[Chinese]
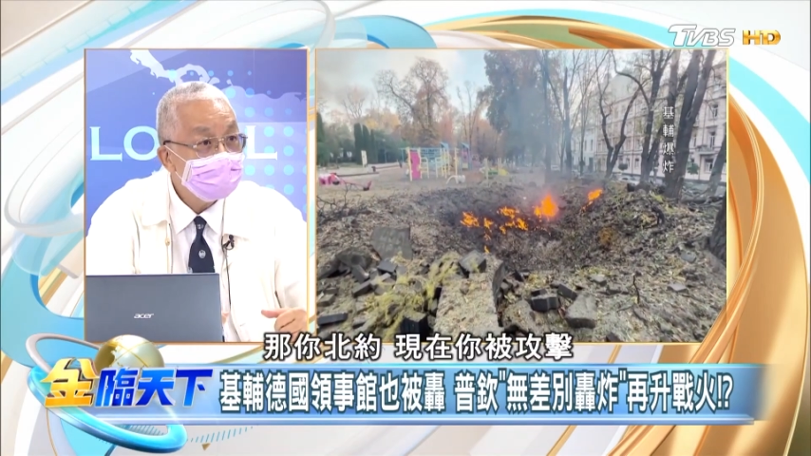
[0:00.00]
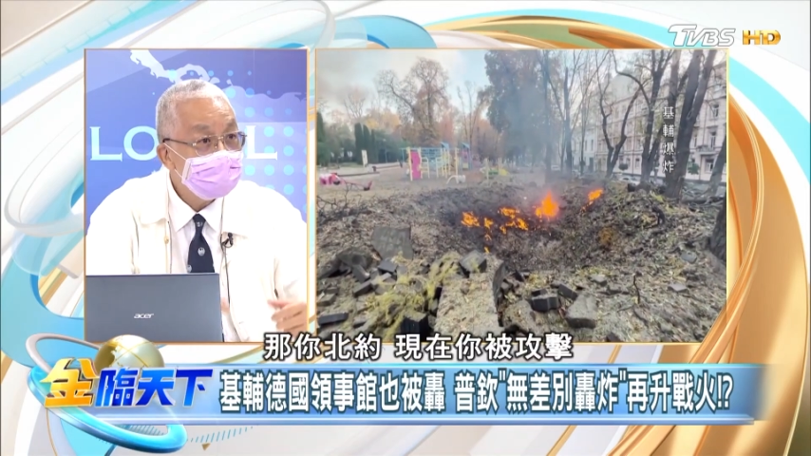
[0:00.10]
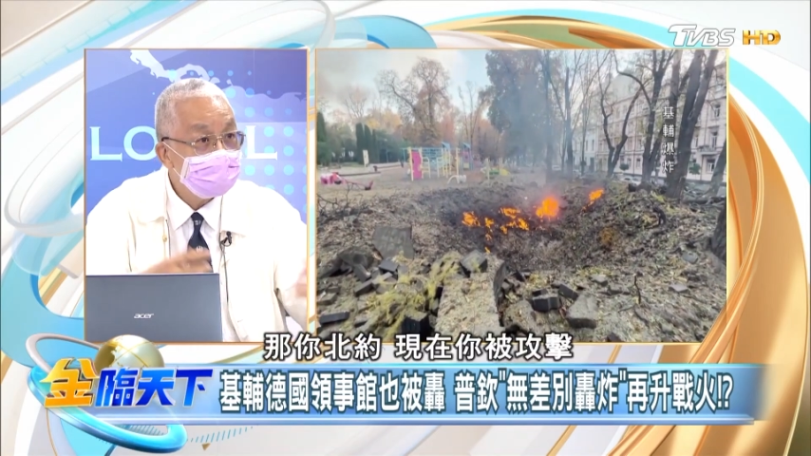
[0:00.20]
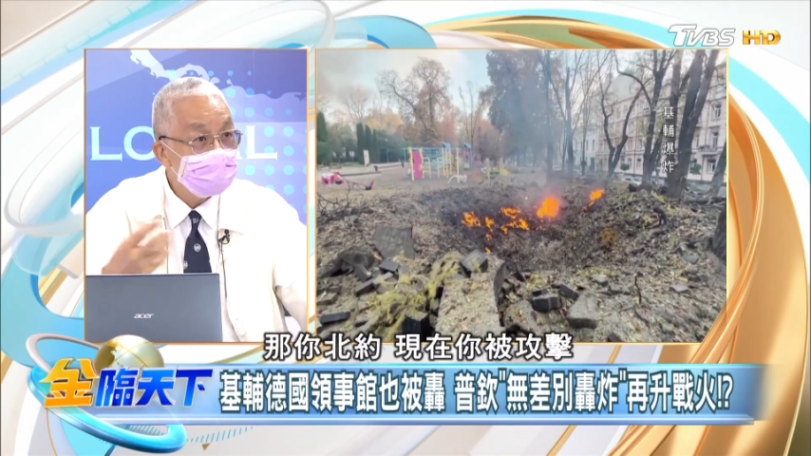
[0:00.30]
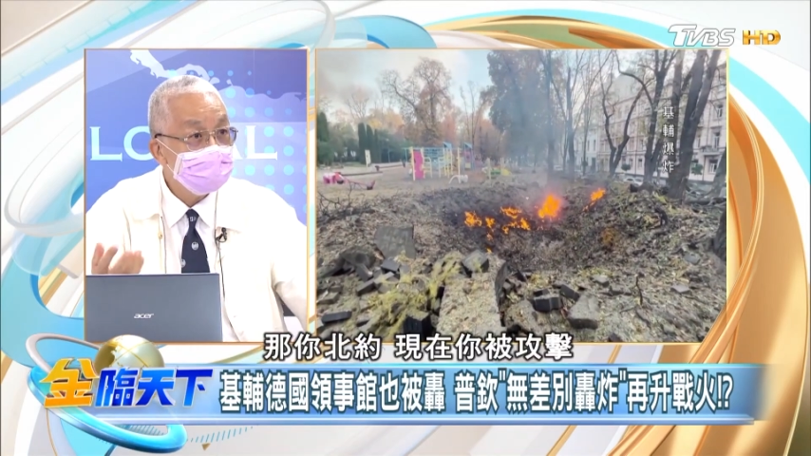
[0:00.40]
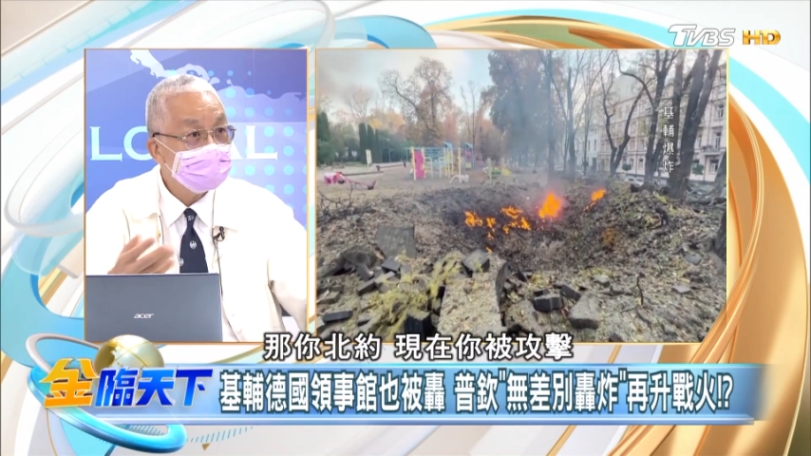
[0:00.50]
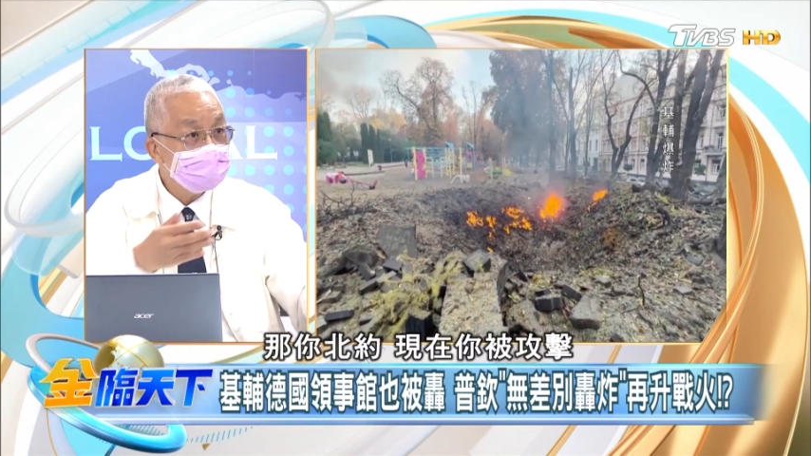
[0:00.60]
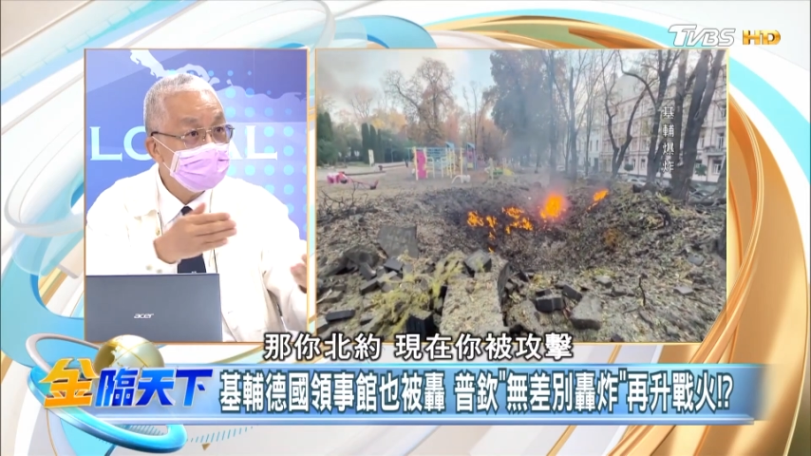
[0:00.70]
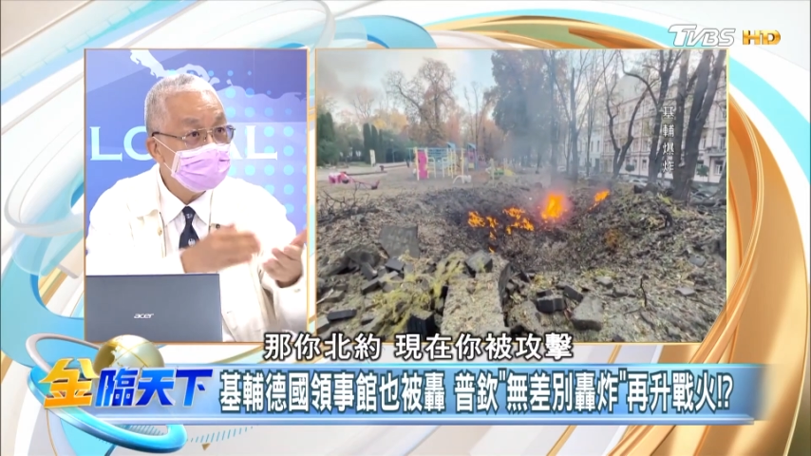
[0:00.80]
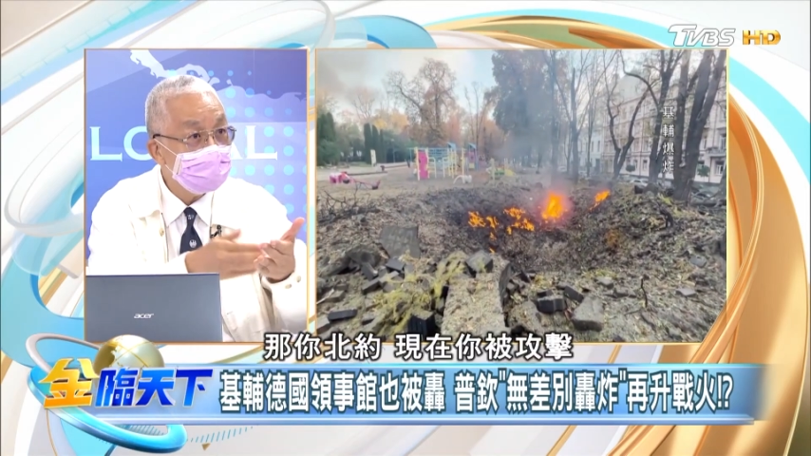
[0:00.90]
那你北约
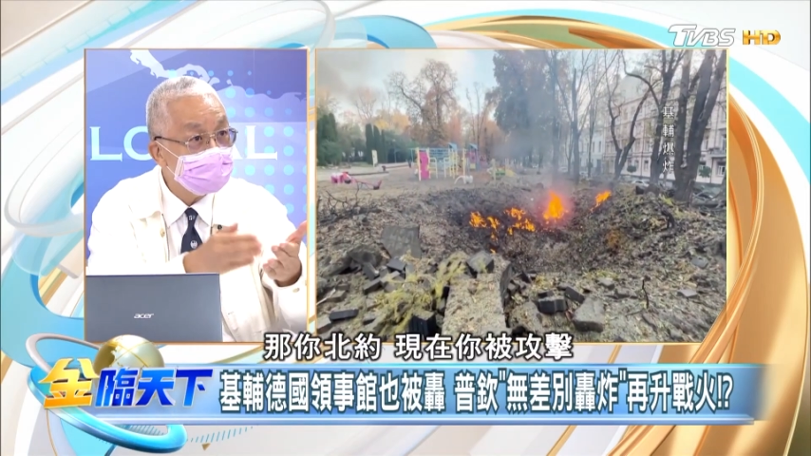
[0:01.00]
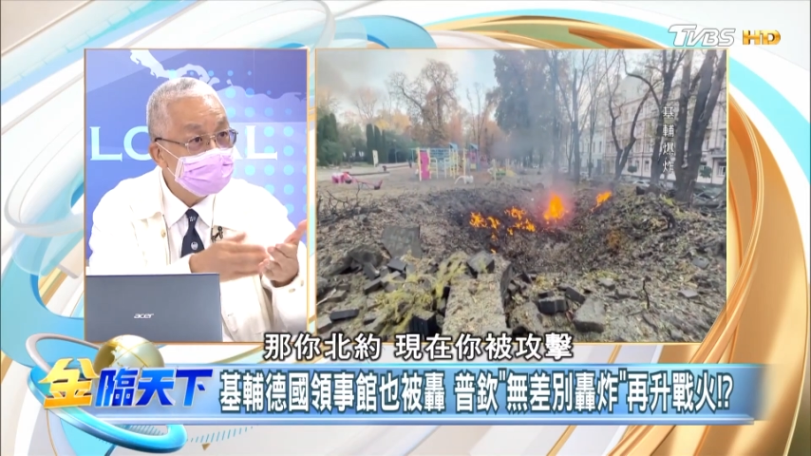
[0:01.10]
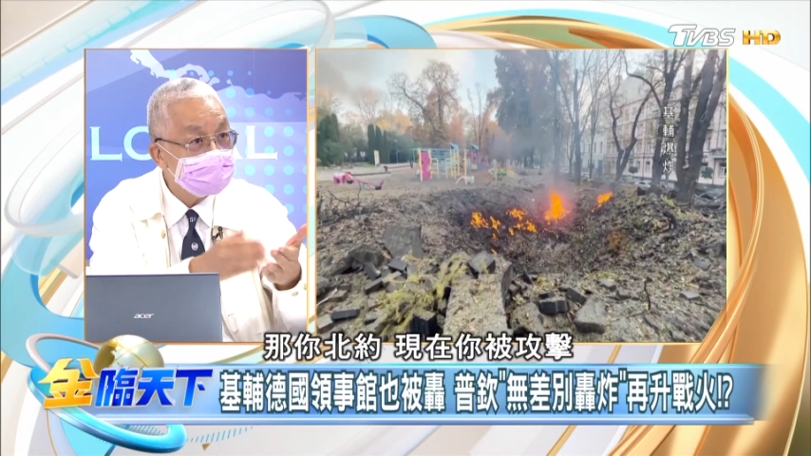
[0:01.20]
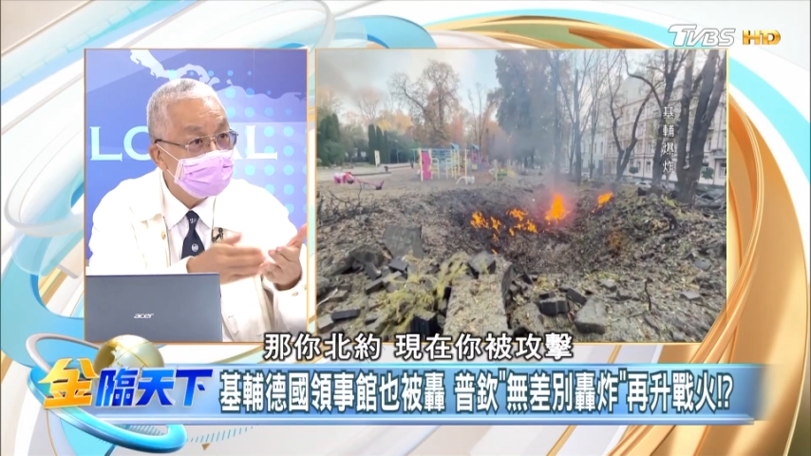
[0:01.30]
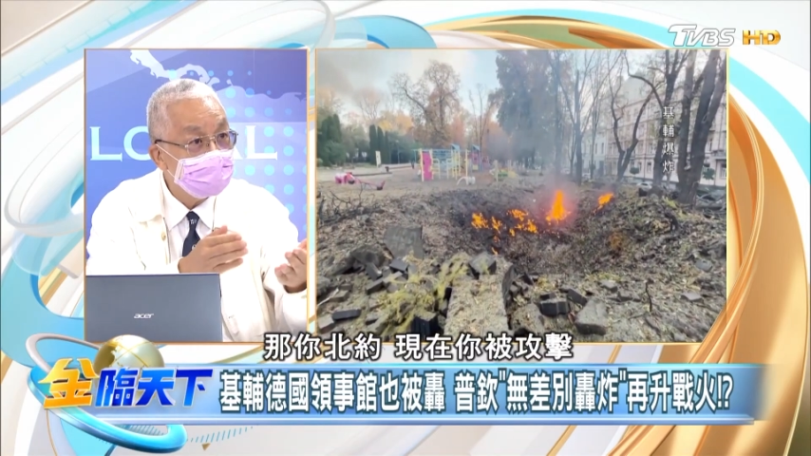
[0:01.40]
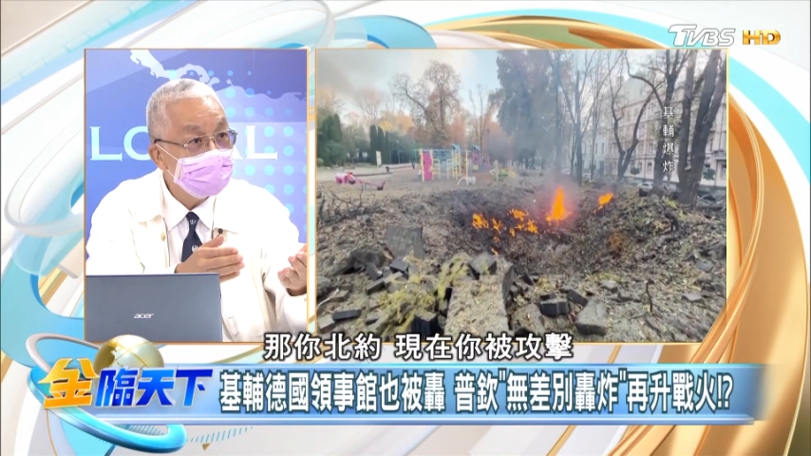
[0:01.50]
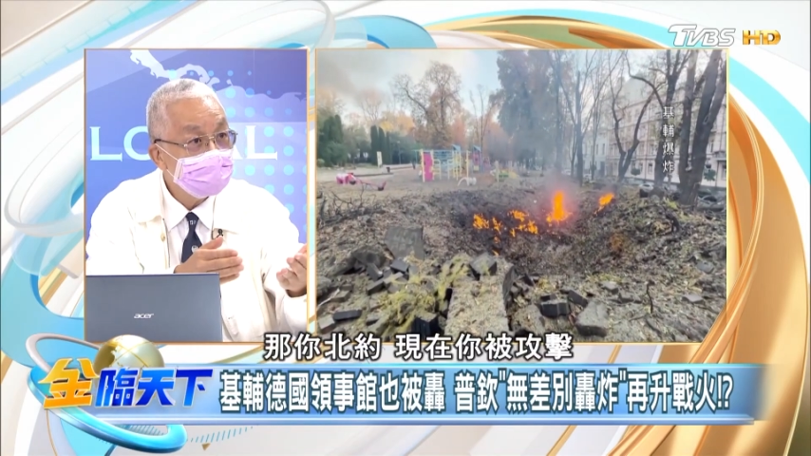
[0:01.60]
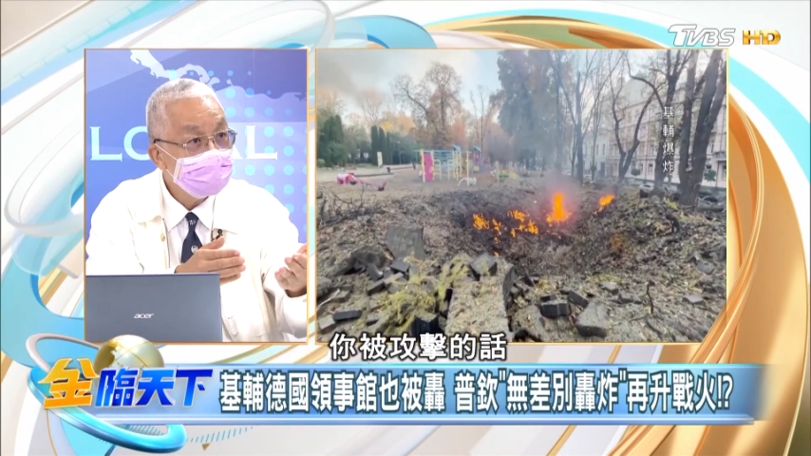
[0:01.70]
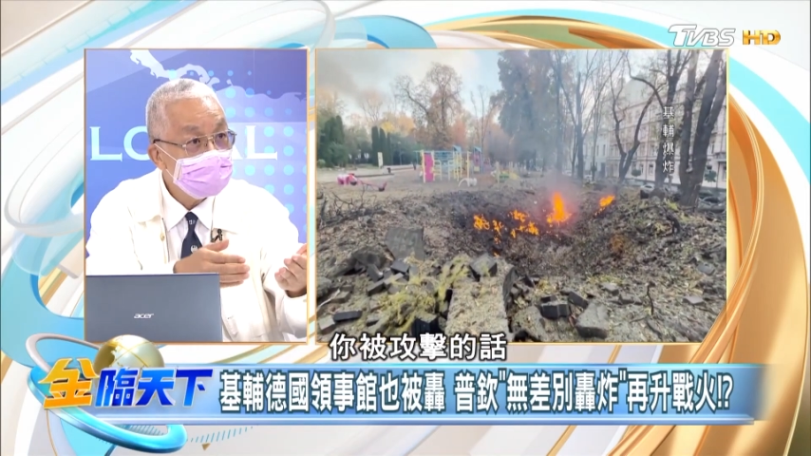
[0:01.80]
现在你被攻击了，